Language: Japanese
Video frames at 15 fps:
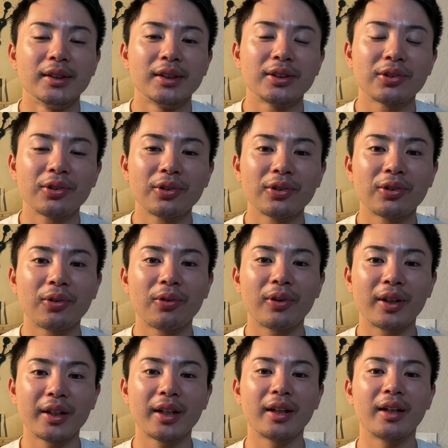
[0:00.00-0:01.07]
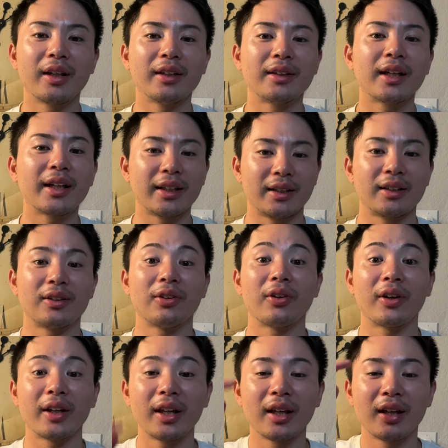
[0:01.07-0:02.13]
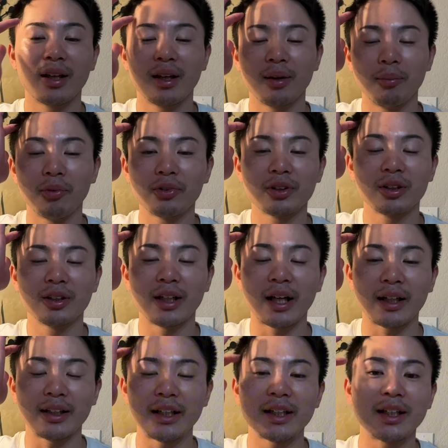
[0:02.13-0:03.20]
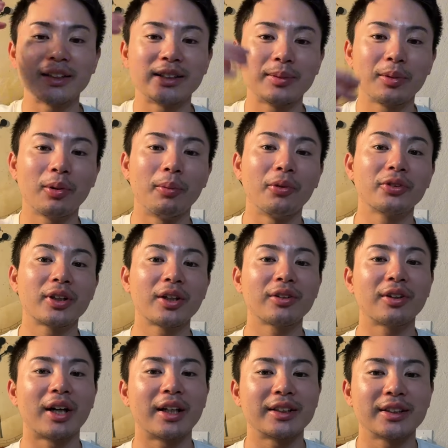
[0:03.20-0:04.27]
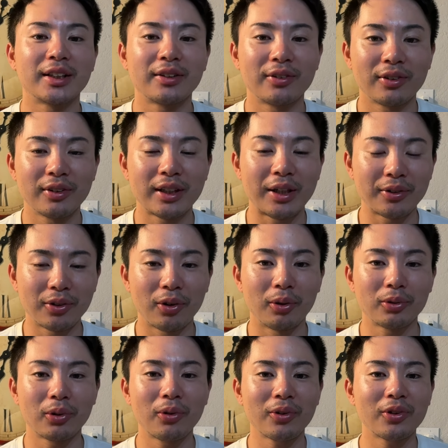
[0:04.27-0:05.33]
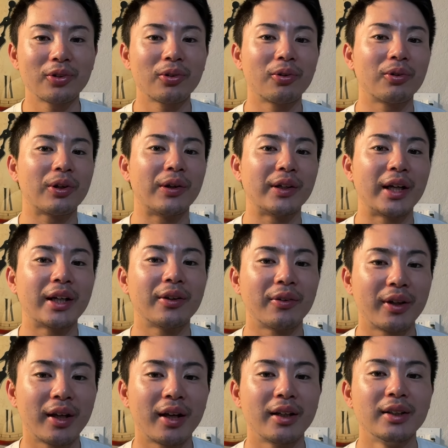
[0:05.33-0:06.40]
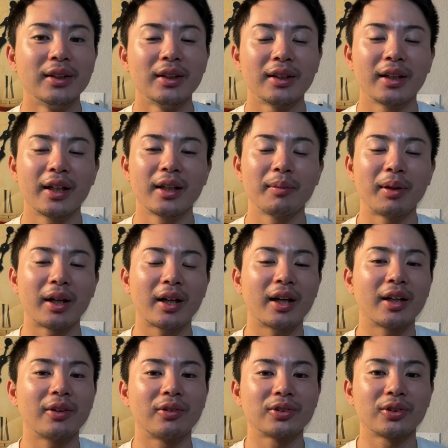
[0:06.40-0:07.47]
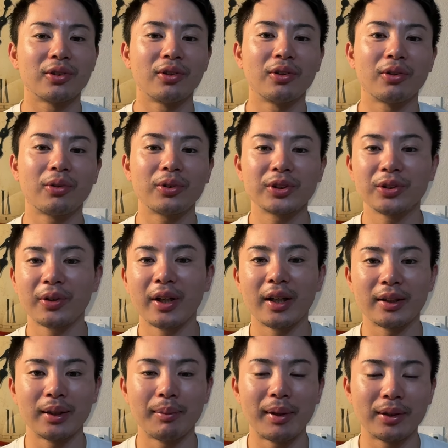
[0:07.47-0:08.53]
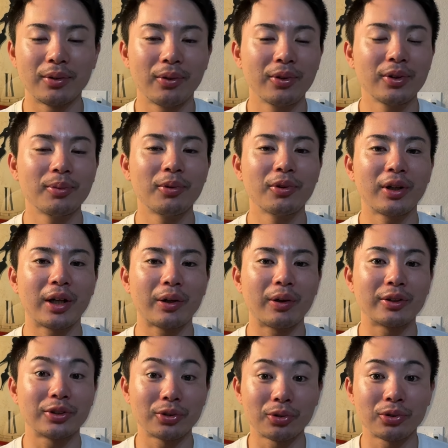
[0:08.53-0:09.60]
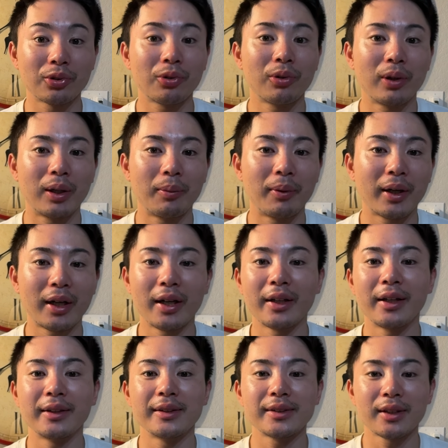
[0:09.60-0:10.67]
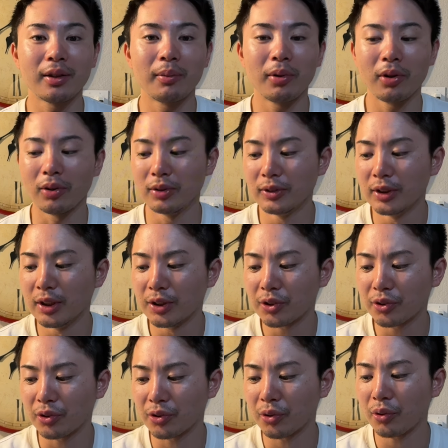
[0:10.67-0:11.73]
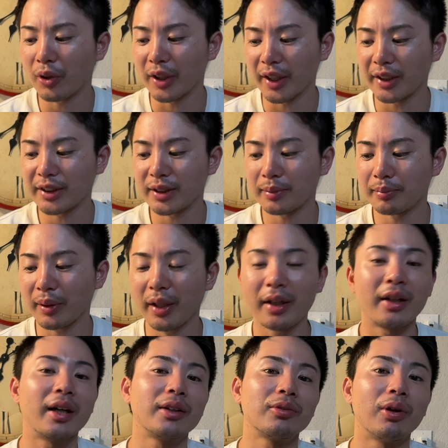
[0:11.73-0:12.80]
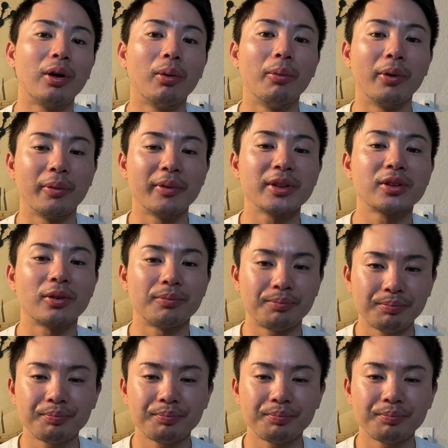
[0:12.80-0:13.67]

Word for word: そういうところがね、痛いというかね、えー、も、なんか何か持病を持ってるって話になると、投球どころではないので、やはりまあ彼のその腰の怪我って、まあどういうものなのかはちょっとそこはわからないですけども、ちょっとそこはね、心配かなとは思いますと。